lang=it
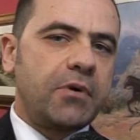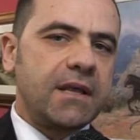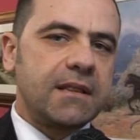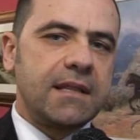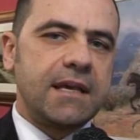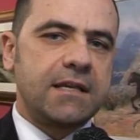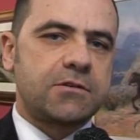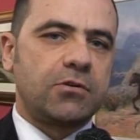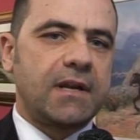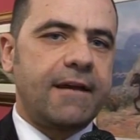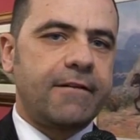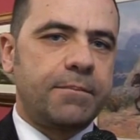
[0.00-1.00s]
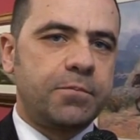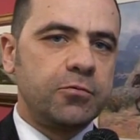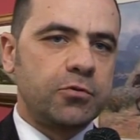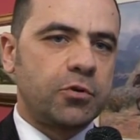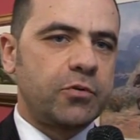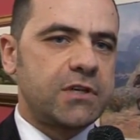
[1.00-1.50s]
quindi solleva
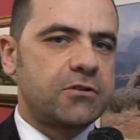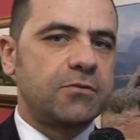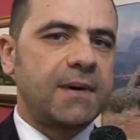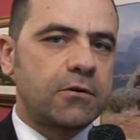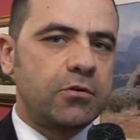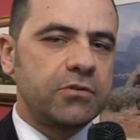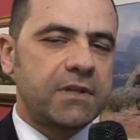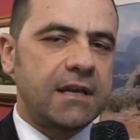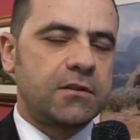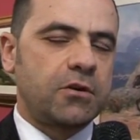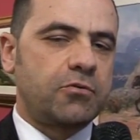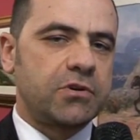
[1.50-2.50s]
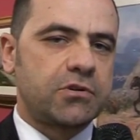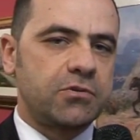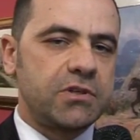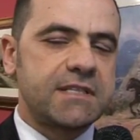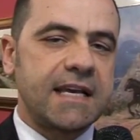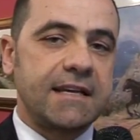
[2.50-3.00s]
appunto questo malcontento e questo
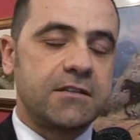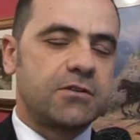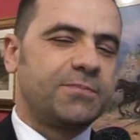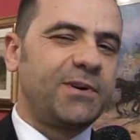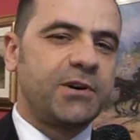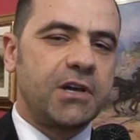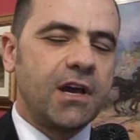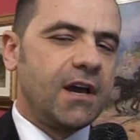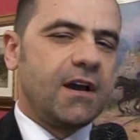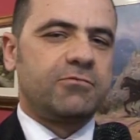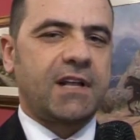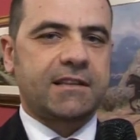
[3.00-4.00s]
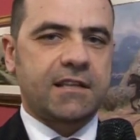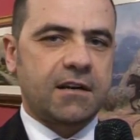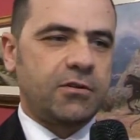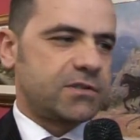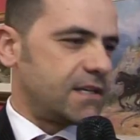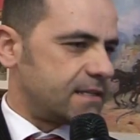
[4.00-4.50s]
dissenso. Poi un'altra
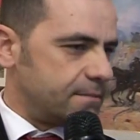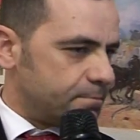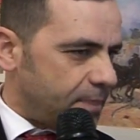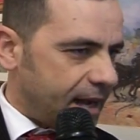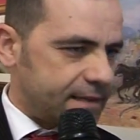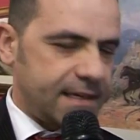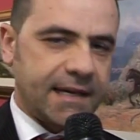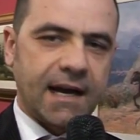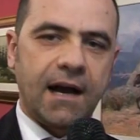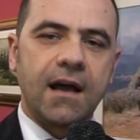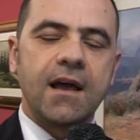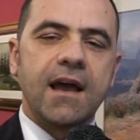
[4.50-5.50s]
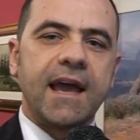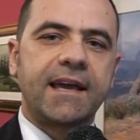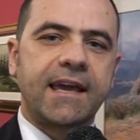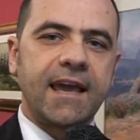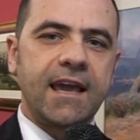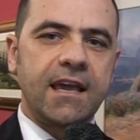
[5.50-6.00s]
cosa simpatica è
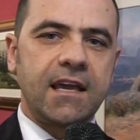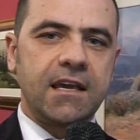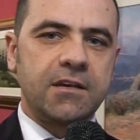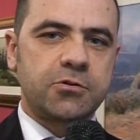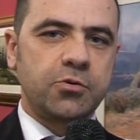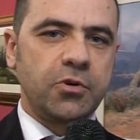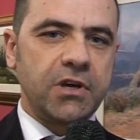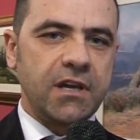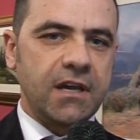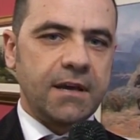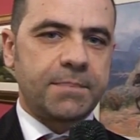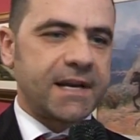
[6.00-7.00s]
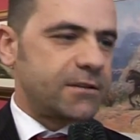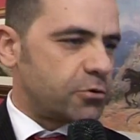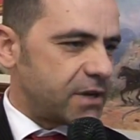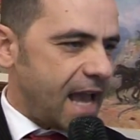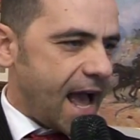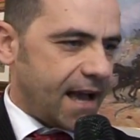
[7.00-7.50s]
che i suoi
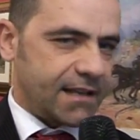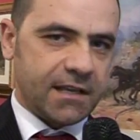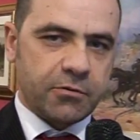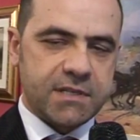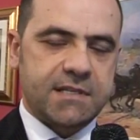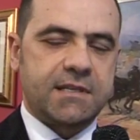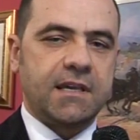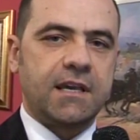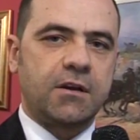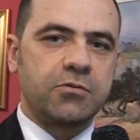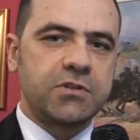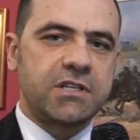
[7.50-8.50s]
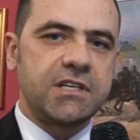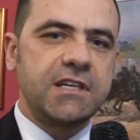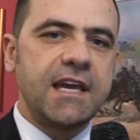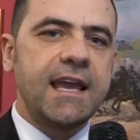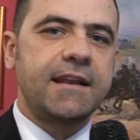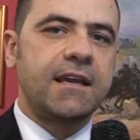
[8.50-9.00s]
pretoriani, questi
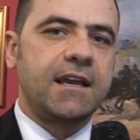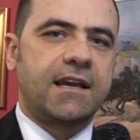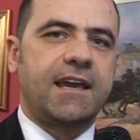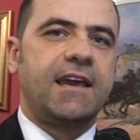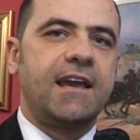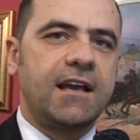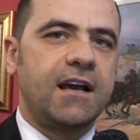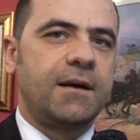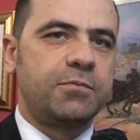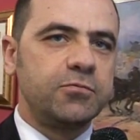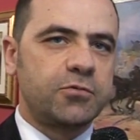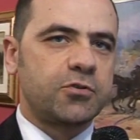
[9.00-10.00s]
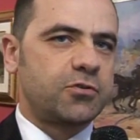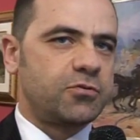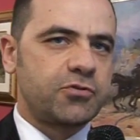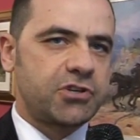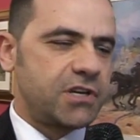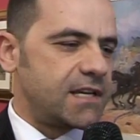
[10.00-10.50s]
consiglieri che appunto
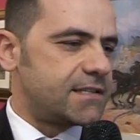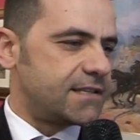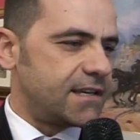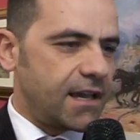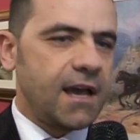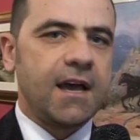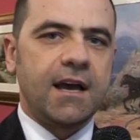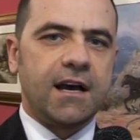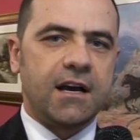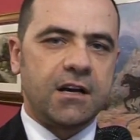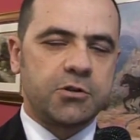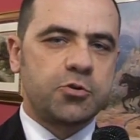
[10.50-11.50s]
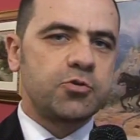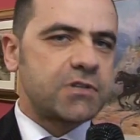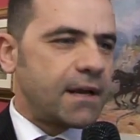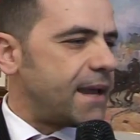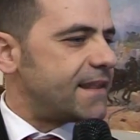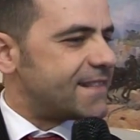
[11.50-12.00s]
sono scesi eh,
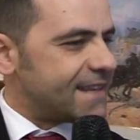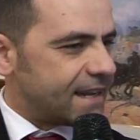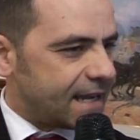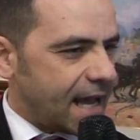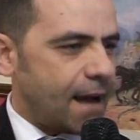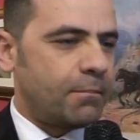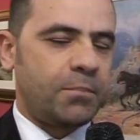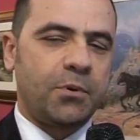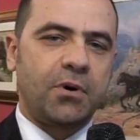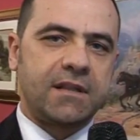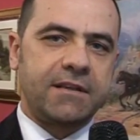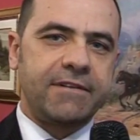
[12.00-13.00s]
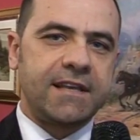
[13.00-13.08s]
giustamente in campo a, a,